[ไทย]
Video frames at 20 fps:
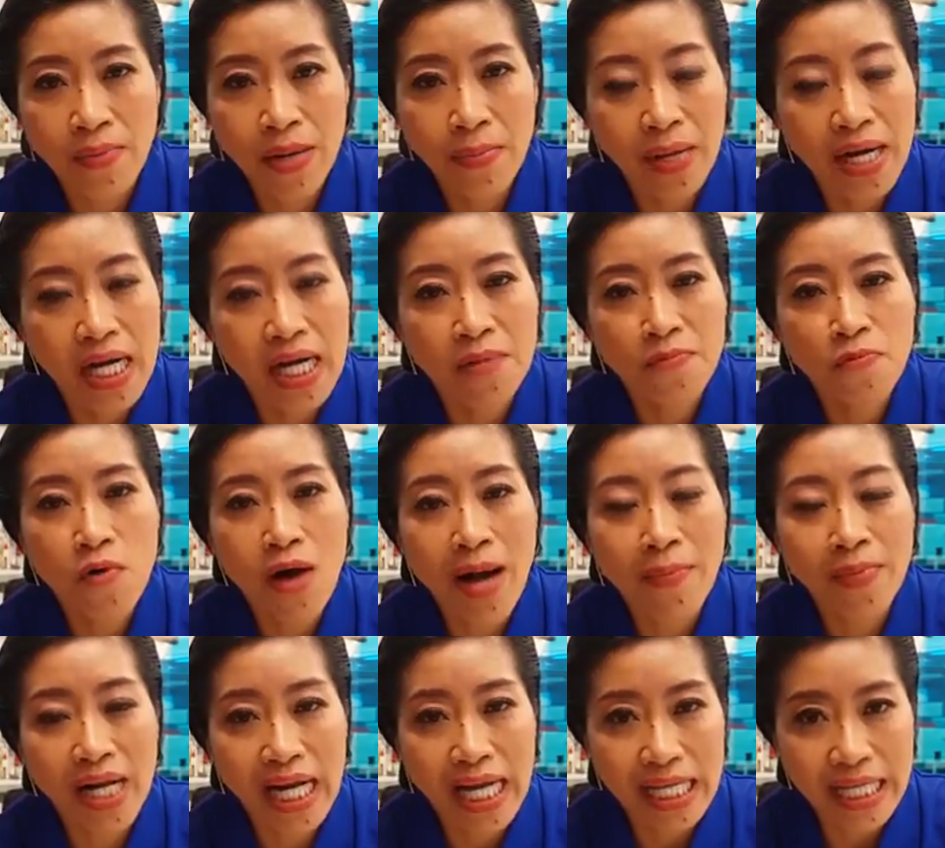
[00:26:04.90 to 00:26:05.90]
จะไม่เพิ่มควา
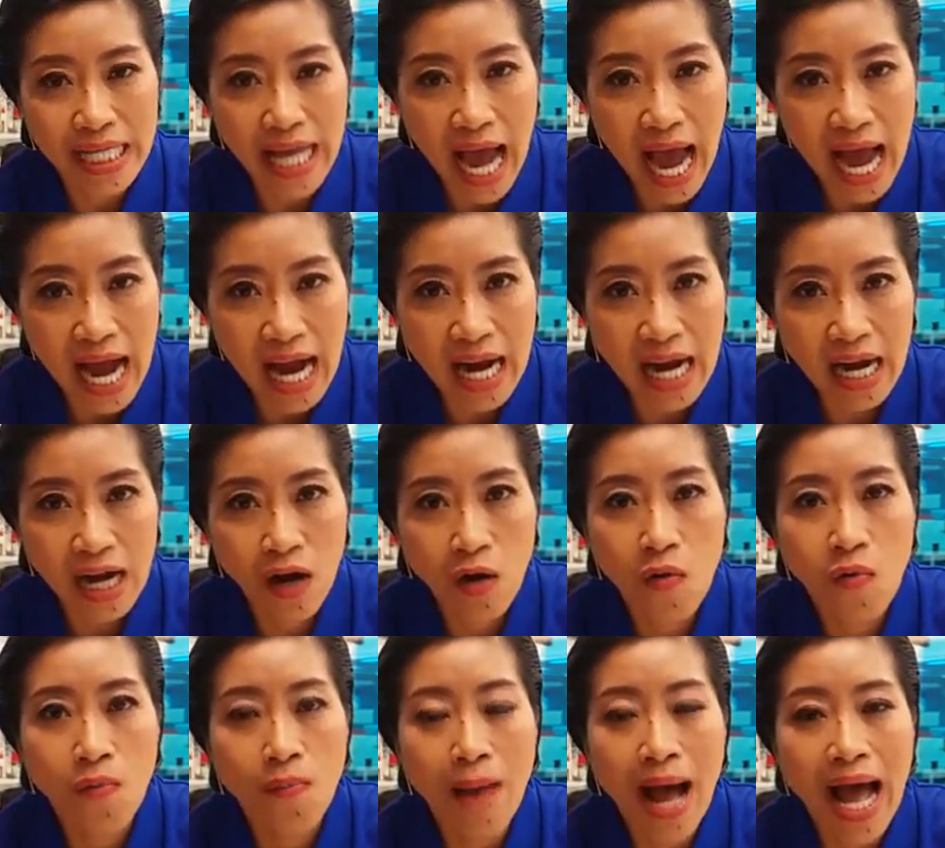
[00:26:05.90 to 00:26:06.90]
มเกลียดชัง
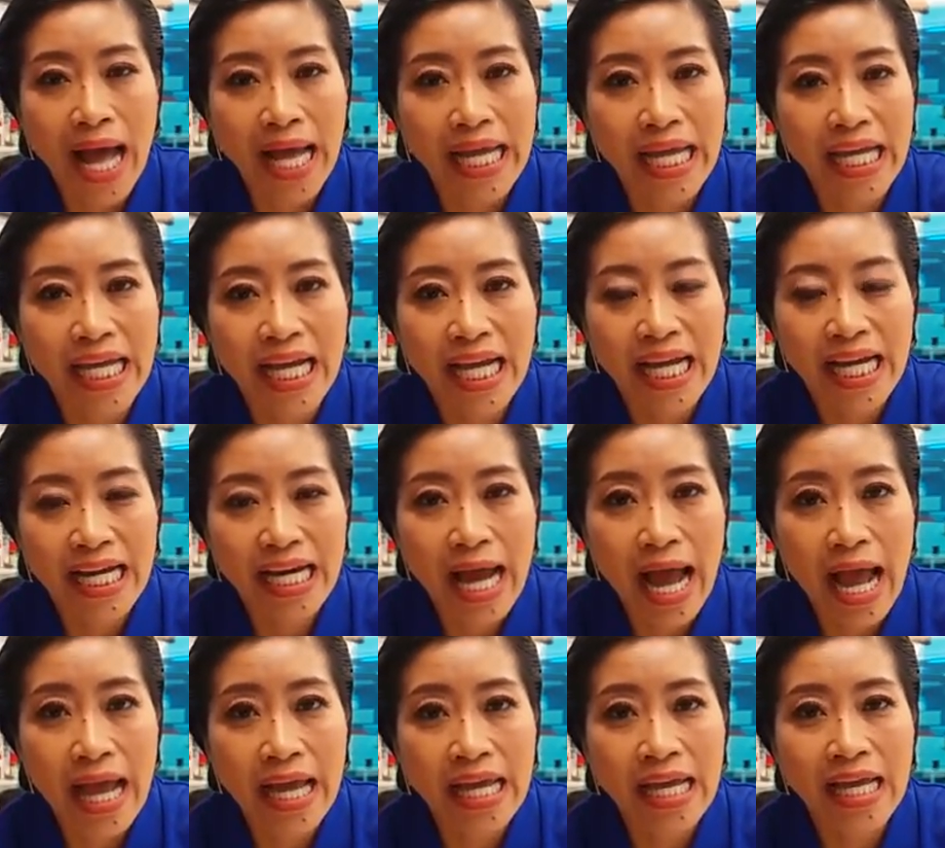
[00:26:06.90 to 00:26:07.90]
ลงไป
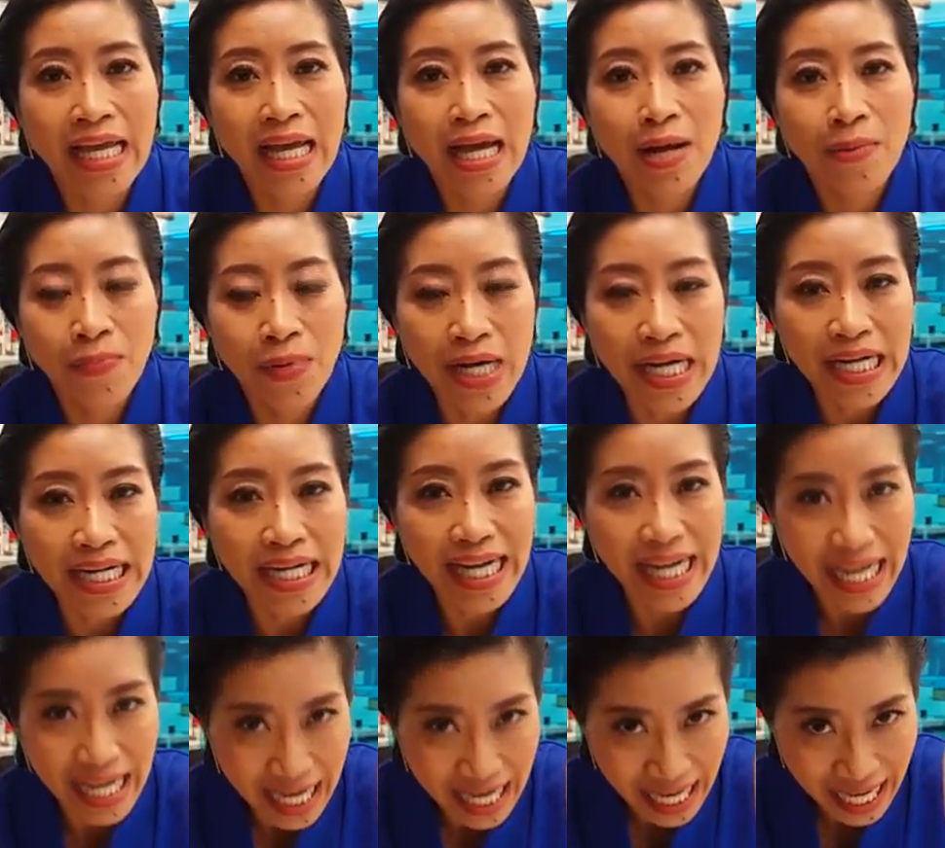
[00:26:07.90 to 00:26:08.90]
ในพื้น
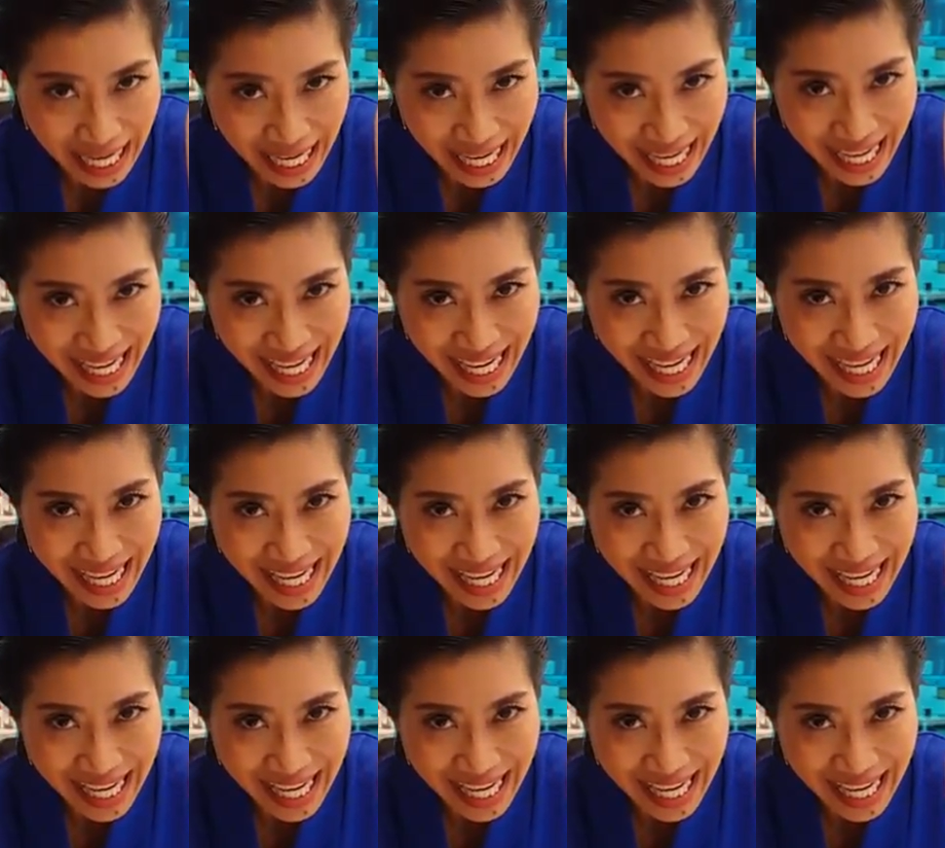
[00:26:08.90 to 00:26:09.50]
ที่นี้